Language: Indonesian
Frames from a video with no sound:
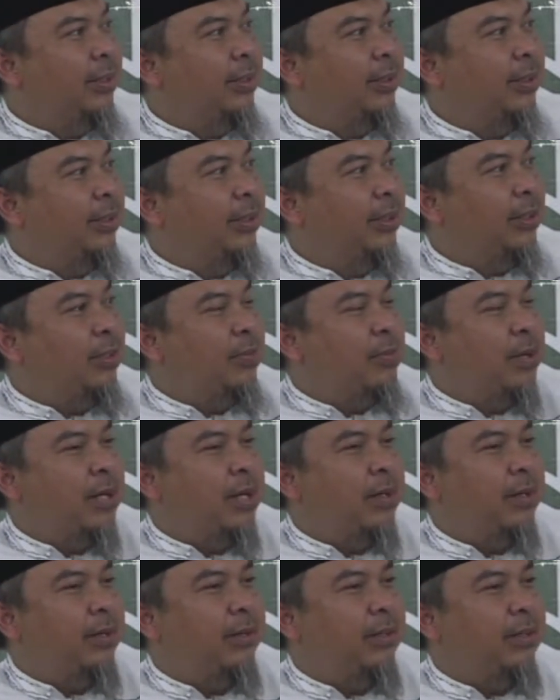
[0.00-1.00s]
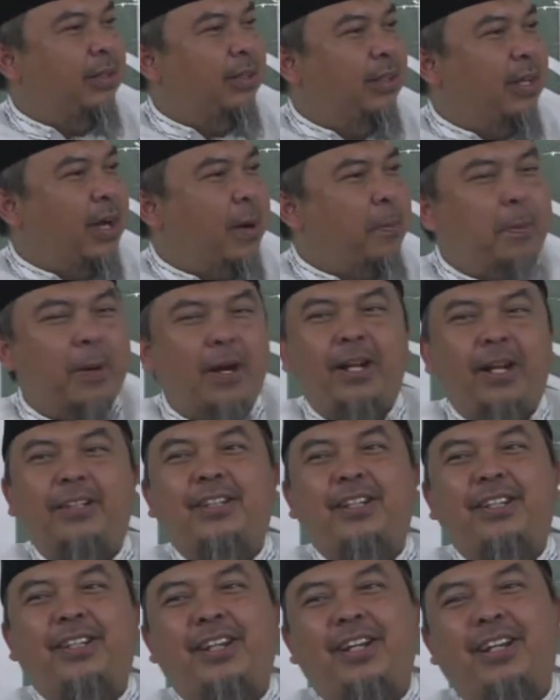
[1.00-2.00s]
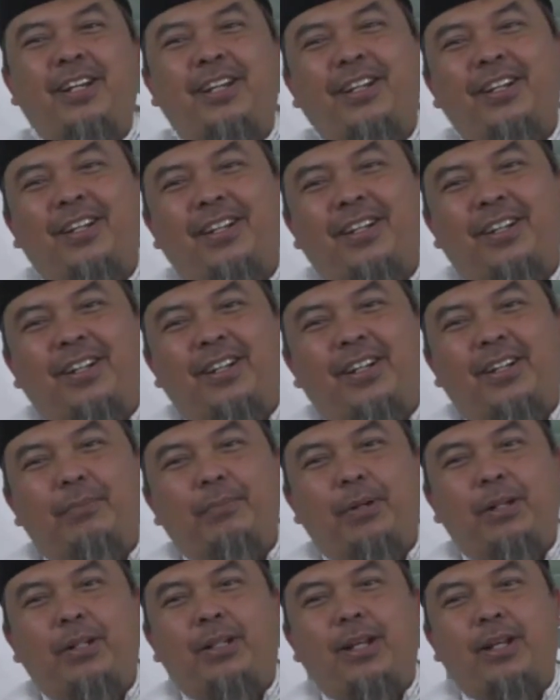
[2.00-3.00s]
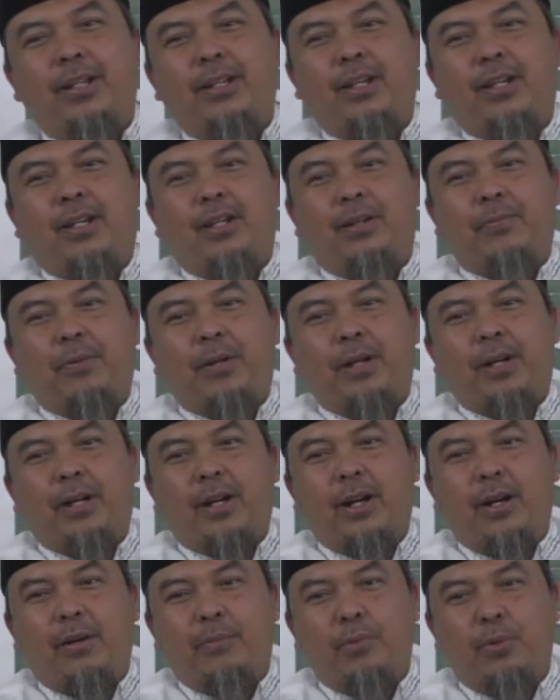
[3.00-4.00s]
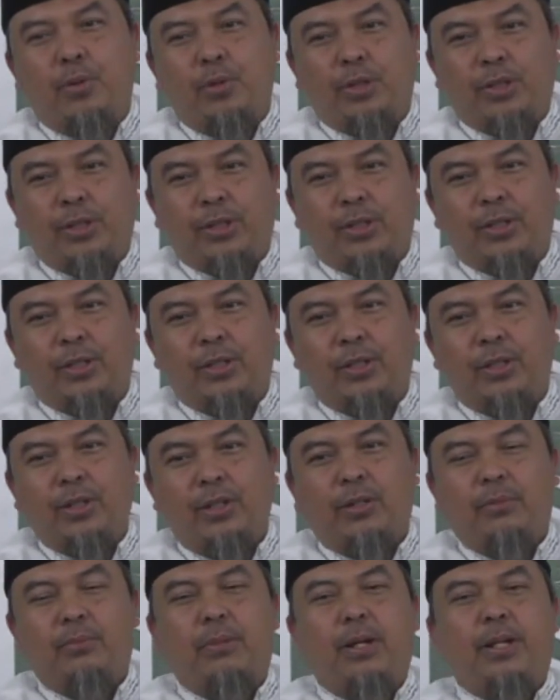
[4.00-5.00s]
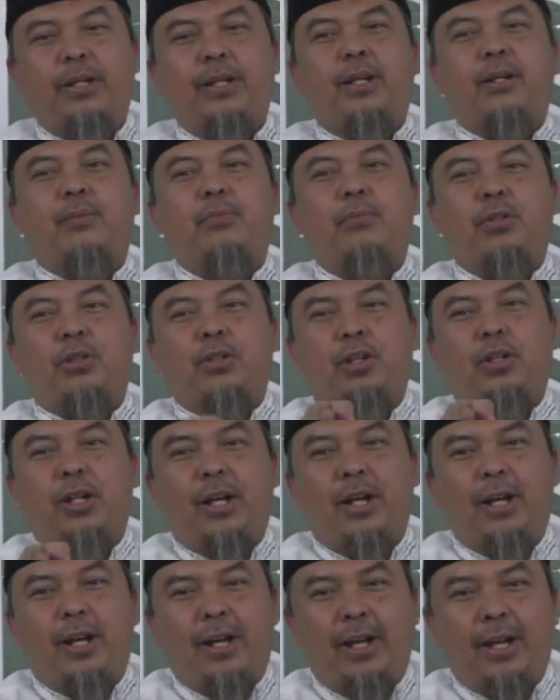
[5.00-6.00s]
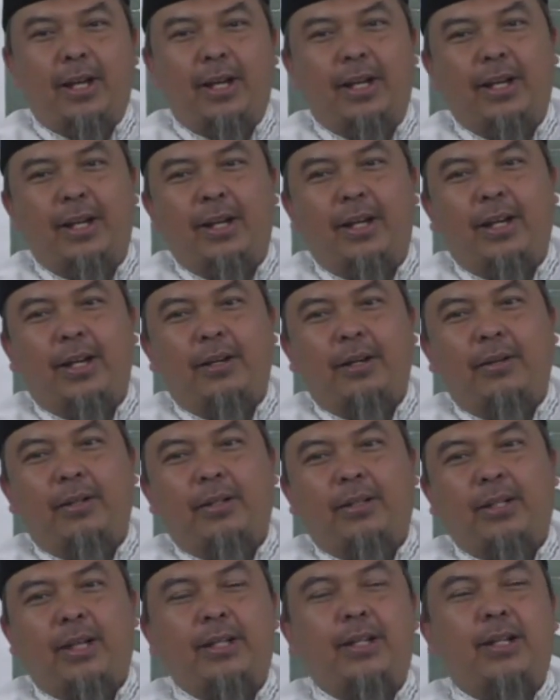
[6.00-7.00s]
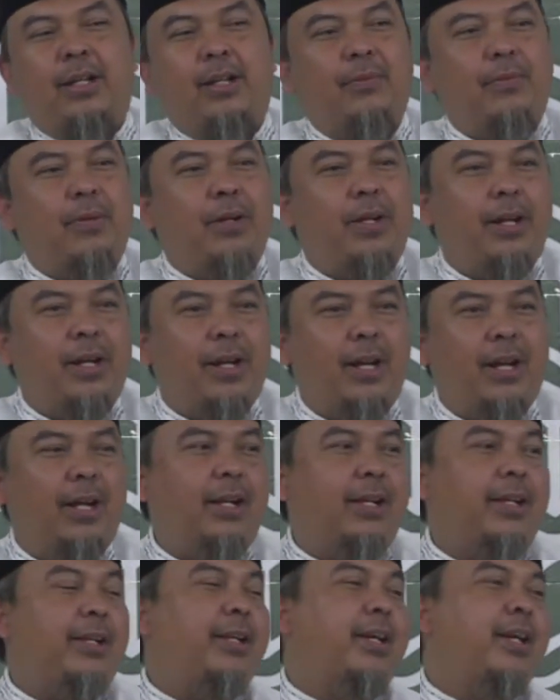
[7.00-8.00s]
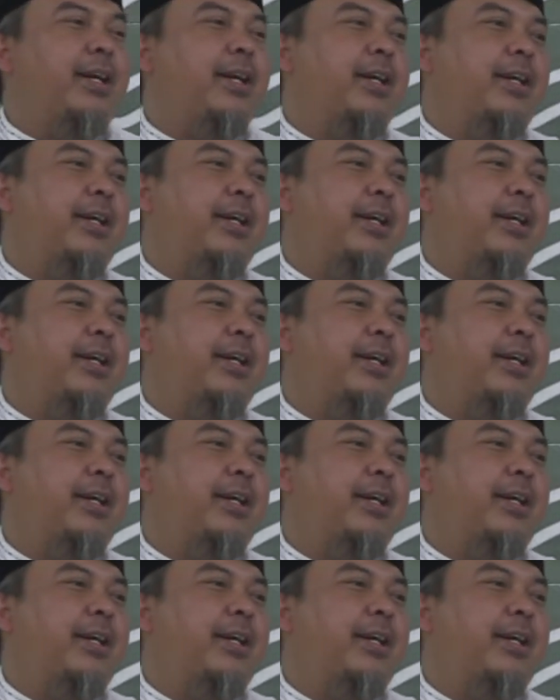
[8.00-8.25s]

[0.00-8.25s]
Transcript: Itu mah hafalan saja. Bertanya kepada kamus, banyak mutolaah, tanya kepada ahlinya.